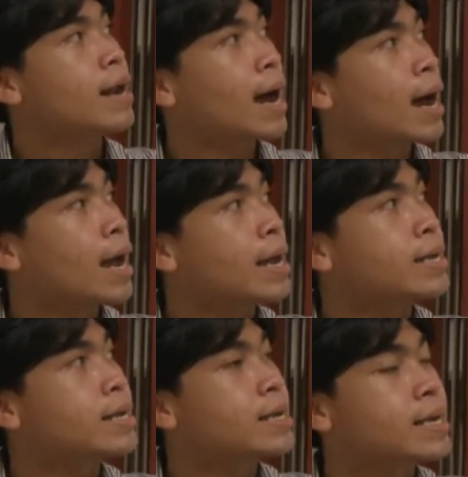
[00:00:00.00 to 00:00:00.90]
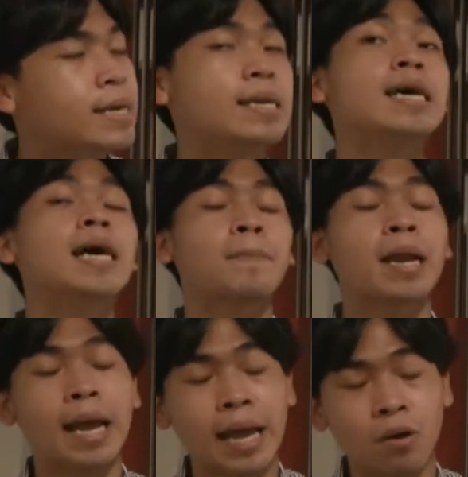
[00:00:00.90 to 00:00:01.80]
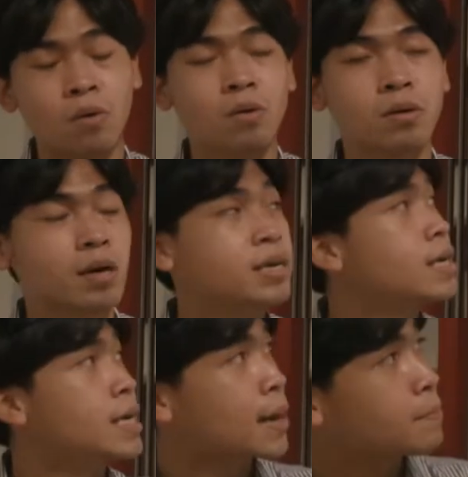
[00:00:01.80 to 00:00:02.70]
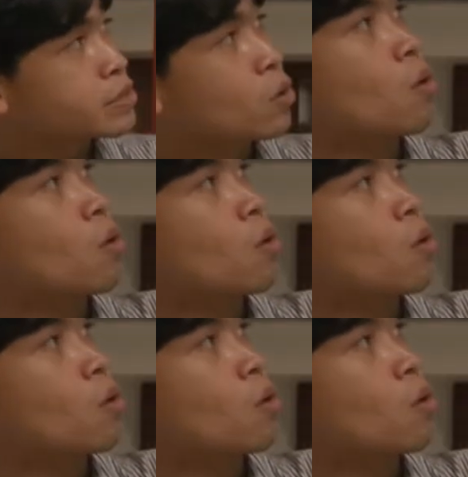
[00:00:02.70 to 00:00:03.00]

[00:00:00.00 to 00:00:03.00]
ได้เลิกไปแล้วก็คือร้านพี่โจ๊